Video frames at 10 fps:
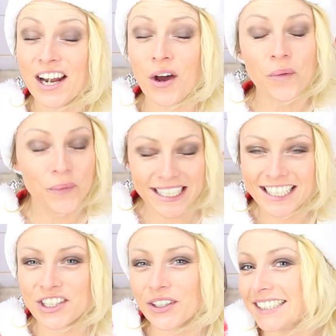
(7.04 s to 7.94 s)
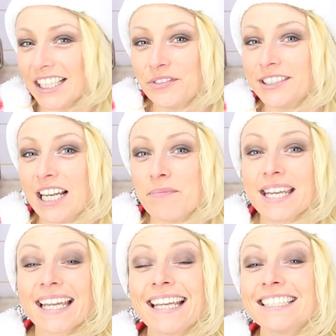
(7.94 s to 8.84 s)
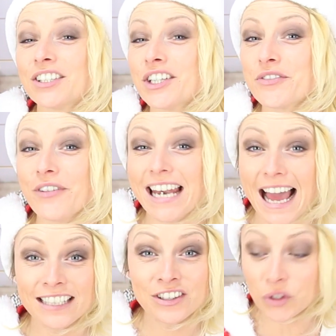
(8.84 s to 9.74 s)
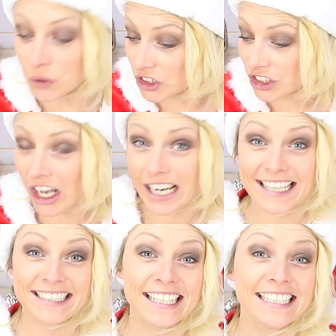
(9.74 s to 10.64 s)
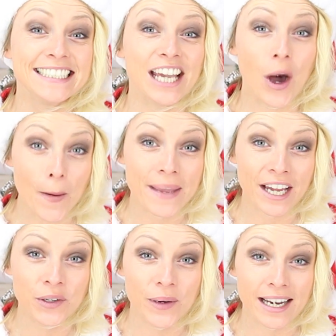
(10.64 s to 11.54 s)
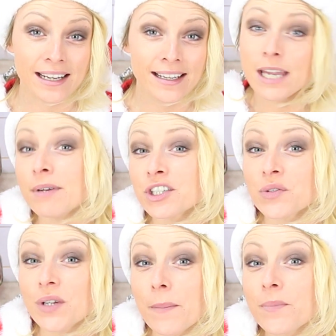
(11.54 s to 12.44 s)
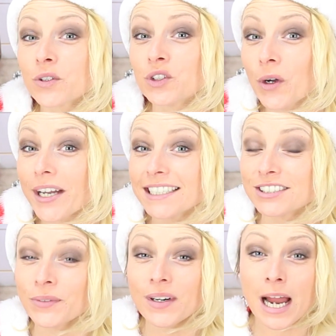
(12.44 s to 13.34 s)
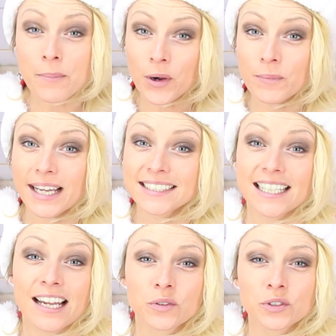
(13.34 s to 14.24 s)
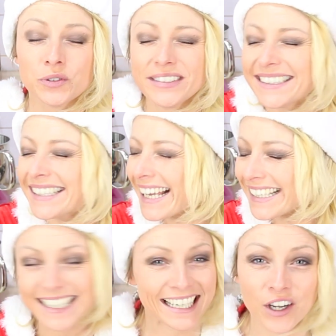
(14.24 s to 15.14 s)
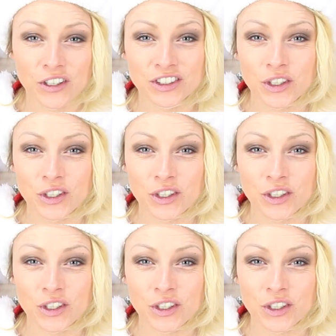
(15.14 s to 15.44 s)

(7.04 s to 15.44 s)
Alors oui, je sais, vous allez me dire qu'est-ce que je fais là, toute seule et déguisée en Mère Noël Et eh moi ben, je suis là pour deux raisons. La première, c'est l'annonce d'une très très grande